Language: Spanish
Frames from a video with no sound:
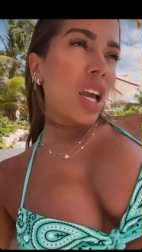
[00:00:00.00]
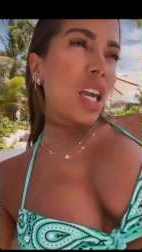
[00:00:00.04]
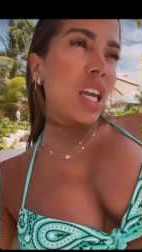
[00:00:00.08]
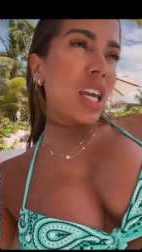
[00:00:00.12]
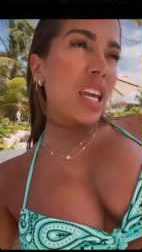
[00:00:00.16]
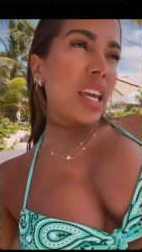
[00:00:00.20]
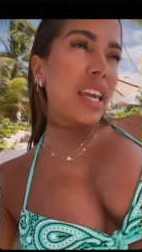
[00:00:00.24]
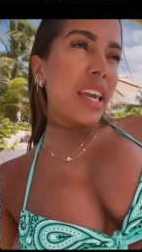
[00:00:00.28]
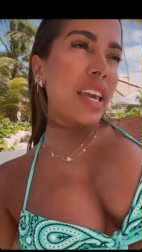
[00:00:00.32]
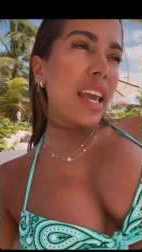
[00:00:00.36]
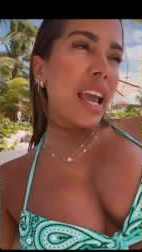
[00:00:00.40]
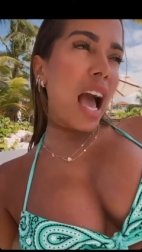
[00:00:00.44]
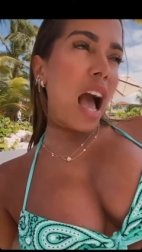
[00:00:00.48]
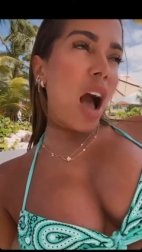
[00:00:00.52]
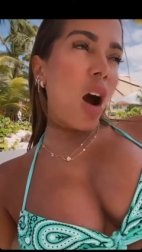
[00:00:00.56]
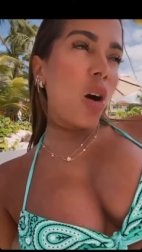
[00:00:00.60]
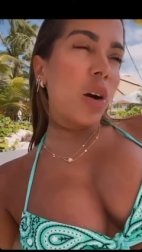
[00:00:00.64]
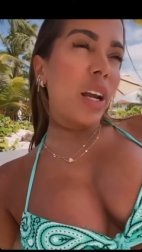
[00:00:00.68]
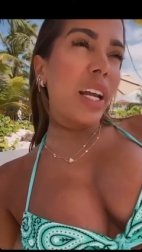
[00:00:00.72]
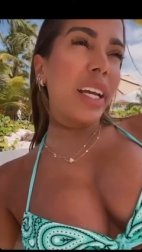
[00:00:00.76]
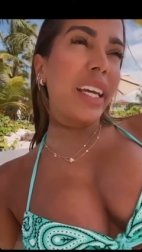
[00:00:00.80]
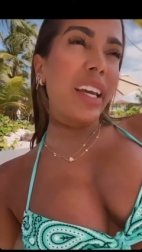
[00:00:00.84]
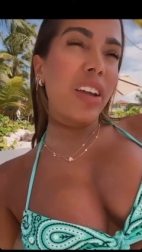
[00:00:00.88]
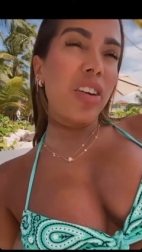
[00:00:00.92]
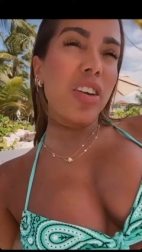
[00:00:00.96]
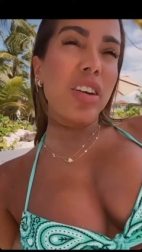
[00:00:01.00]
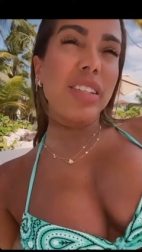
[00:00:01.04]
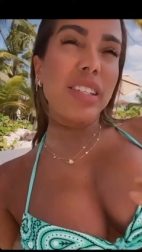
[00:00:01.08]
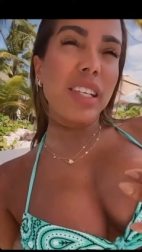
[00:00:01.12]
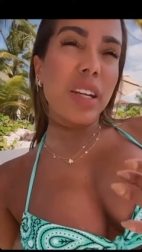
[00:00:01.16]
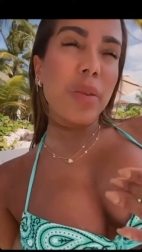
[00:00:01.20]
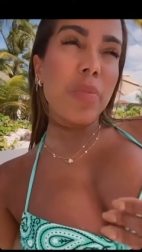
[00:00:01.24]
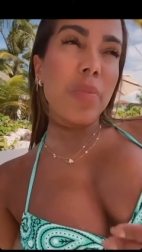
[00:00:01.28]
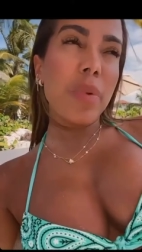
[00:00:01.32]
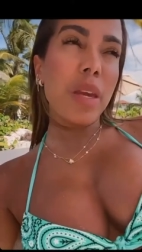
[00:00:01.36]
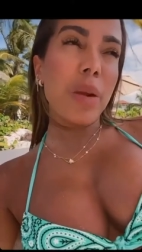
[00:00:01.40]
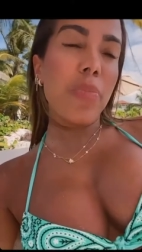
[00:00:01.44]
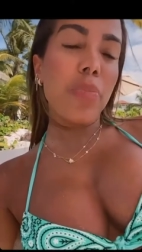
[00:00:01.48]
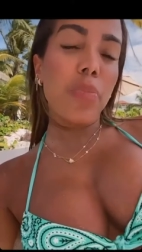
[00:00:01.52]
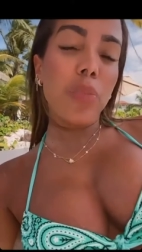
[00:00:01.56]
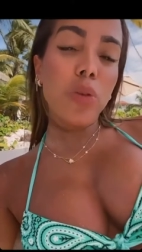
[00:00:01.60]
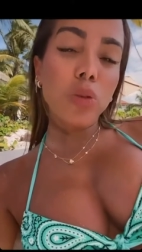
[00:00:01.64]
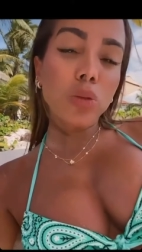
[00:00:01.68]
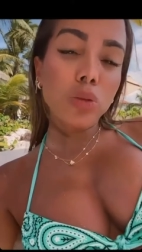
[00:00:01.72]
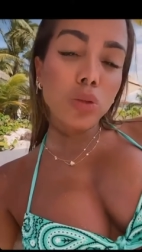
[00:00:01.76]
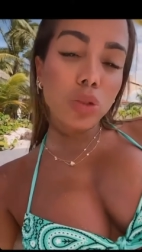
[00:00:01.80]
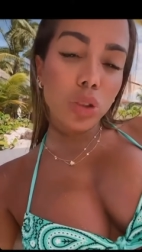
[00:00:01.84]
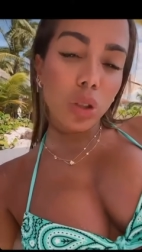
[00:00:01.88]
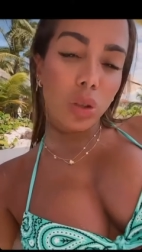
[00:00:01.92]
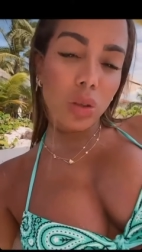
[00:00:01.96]
Y ahora quiero decir mi
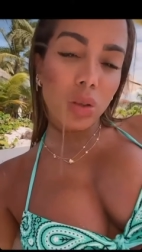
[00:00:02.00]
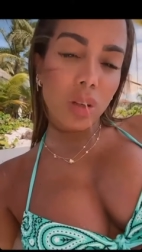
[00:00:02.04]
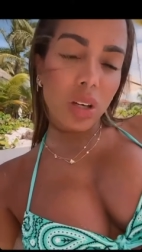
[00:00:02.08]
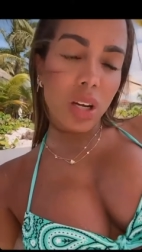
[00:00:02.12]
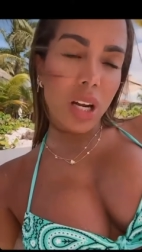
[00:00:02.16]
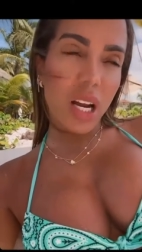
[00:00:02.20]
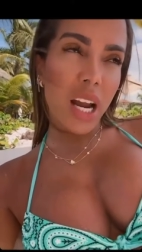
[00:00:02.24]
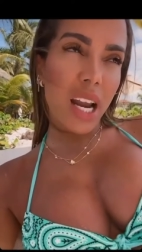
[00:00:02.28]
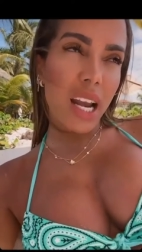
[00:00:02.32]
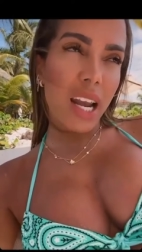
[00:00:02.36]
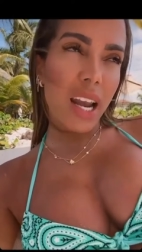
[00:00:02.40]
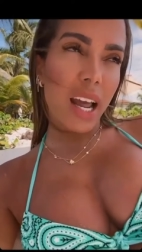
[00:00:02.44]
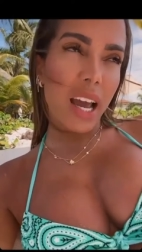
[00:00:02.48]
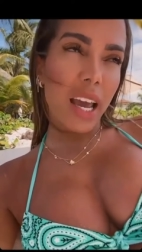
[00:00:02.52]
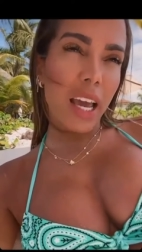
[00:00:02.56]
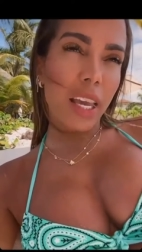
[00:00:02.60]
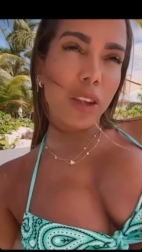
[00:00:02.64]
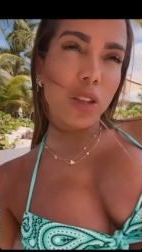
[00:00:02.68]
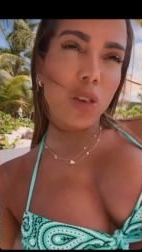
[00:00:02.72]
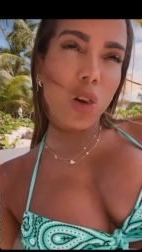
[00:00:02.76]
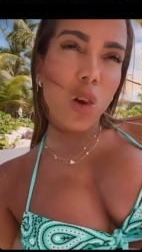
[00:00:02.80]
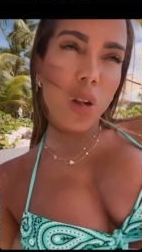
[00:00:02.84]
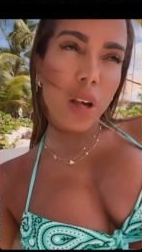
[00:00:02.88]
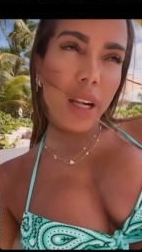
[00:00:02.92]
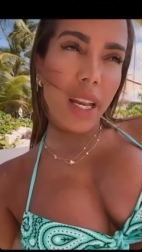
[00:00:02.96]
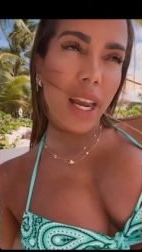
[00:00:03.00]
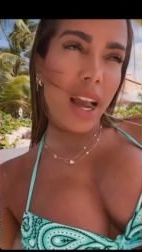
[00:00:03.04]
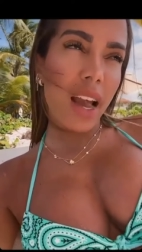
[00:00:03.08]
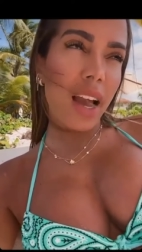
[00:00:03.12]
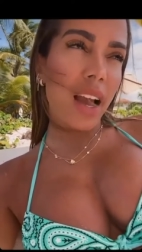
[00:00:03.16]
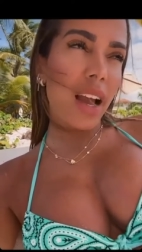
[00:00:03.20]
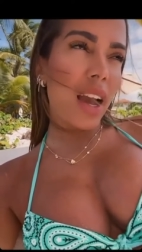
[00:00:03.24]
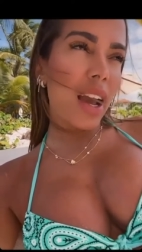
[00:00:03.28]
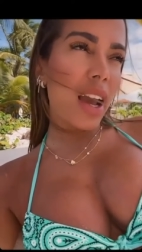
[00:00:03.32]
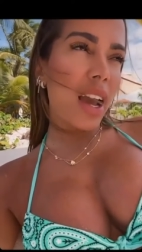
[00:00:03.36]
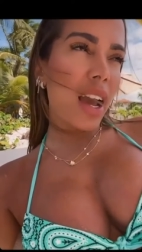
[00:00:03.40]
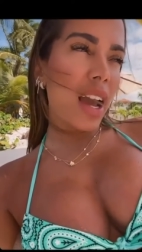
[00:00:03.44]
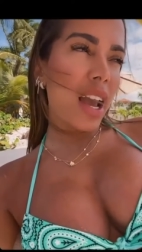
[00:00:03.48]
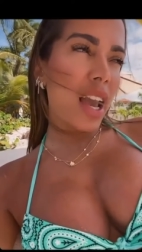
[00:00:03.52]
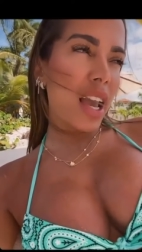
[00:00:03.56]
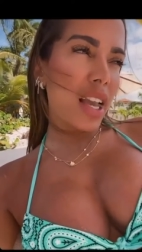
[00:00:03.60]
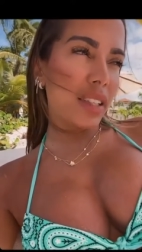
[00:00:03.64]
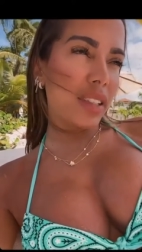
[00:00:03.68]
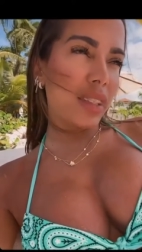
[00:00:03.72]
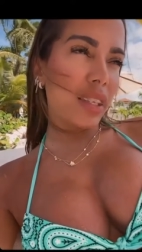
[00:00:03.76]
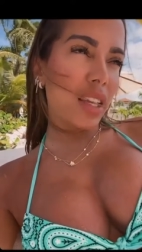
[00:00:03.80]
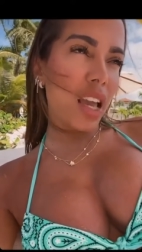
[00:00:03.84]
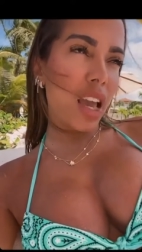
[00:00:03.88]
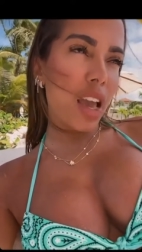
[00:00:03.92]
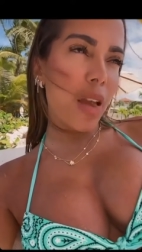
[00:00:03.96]
punto en la historia
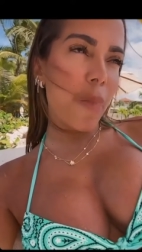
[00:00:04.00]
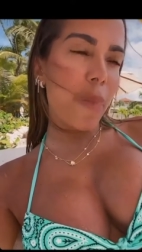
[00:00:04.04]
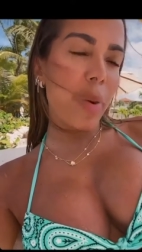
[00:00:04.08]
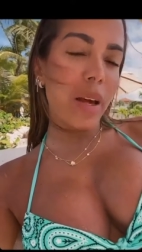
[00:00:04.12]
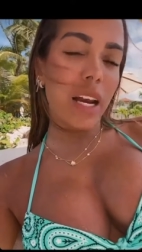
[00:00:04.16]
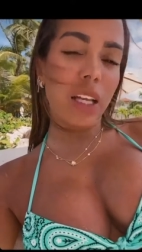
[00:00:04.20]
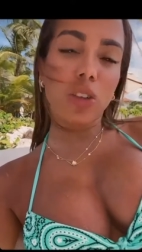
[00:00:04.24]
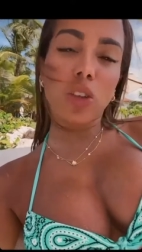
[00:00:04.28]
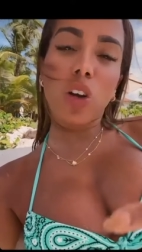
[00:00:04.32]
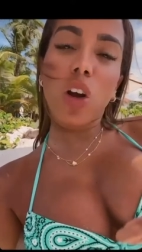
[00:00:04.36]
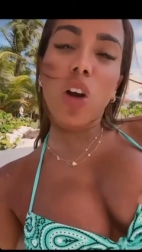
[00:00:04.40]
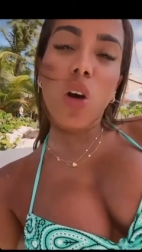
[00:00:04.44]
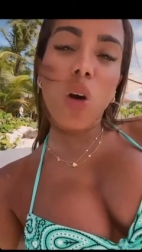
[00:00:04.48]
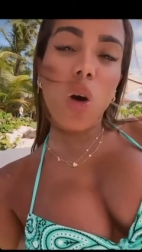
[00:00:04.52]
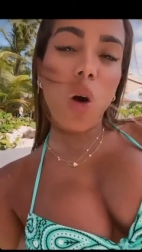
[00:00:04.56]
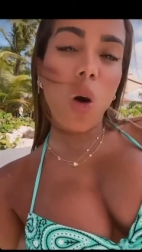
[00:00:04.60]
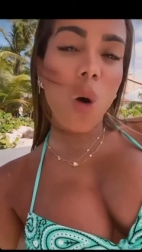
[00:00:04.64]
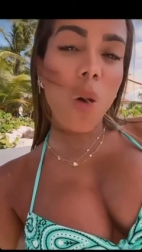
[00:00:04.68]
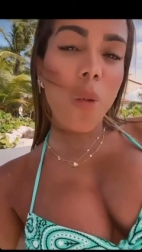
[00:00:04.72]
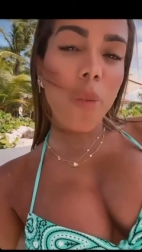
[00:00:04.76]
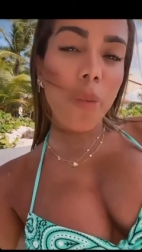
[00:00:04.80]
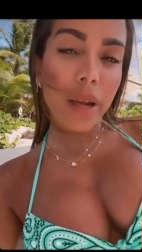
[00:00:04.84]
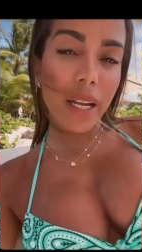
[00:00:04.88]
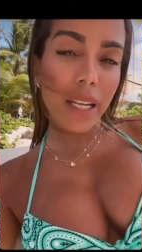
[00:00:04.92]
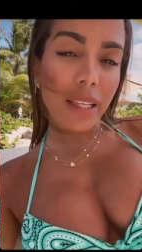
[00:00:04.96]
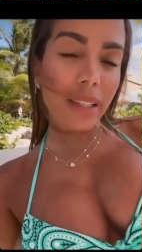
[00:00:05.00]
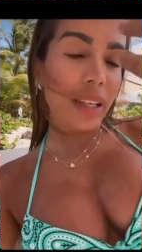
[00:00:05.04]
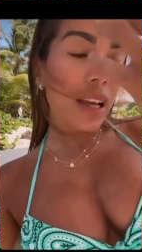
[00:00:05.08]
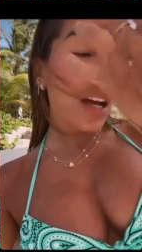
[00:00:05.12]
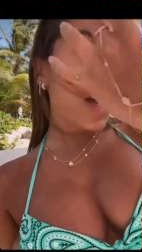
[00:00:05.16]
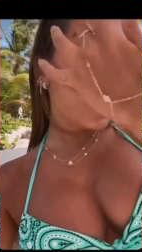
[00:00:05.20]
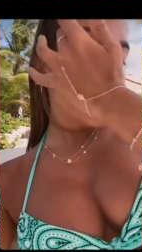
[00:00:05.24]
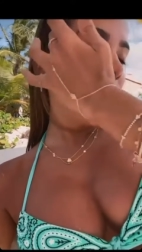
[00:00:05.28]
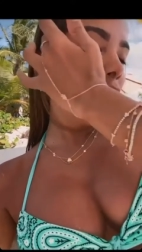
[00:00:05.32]
es que para todos los hombres,